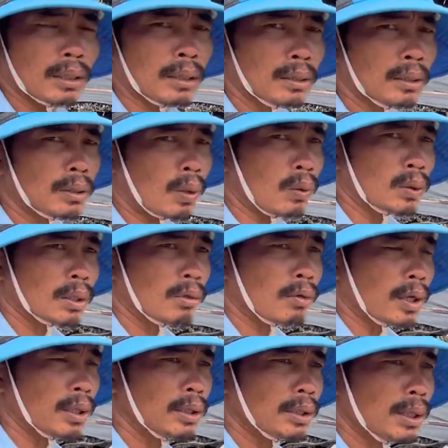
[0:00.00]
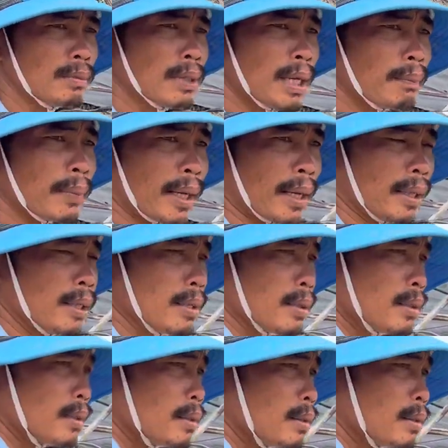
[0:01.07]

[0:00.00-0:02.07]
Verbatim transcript: nên nó còn chắc khoảng 95 ngày á.